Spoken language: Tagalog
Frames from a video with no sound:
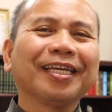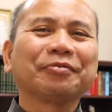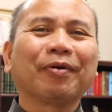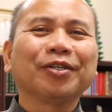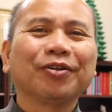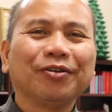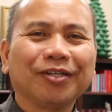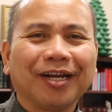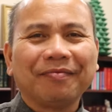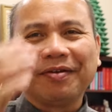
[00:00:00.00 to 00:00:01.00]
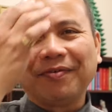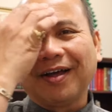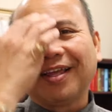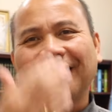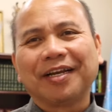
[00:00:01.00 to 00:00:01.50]
Expressions. In the name of the
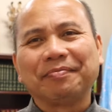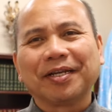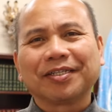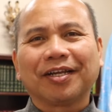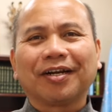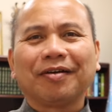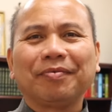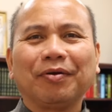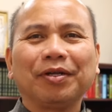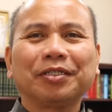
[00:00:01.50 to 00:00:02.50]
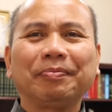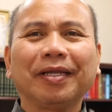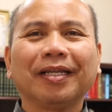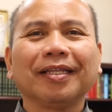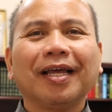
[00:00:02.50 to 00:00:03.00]
Father, and of the Son, and of the Holy
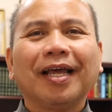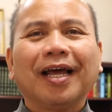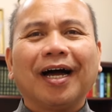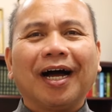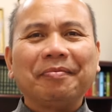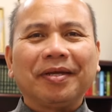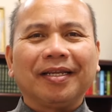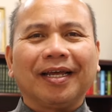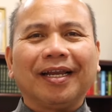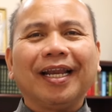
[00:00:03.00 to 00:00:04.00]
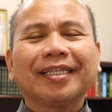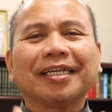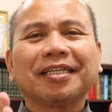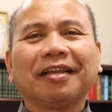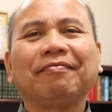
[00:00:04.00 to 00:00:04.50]
Spirit. Amen. Let
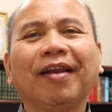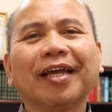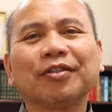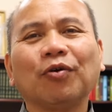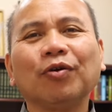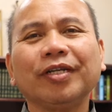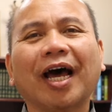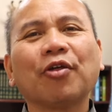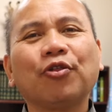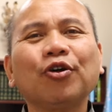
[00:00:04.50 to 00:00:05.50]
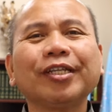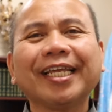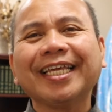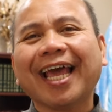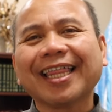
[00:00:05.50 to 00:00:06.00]
us reflect on the
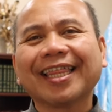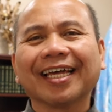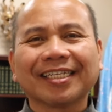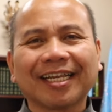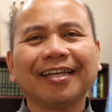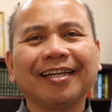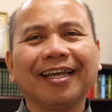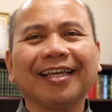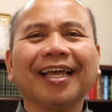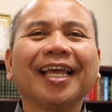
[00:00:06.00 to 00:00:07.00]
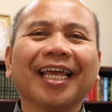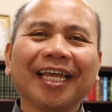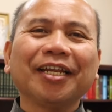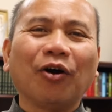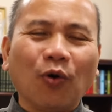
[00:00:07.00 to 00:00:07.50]
30th Sunday
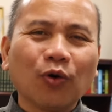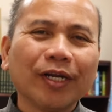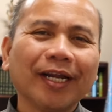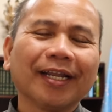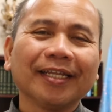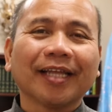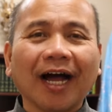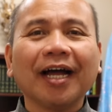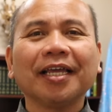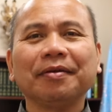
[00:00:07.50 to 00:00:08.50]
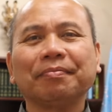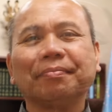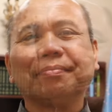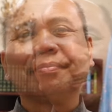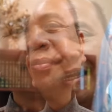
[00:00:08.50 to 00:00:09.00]
in the ordinary time.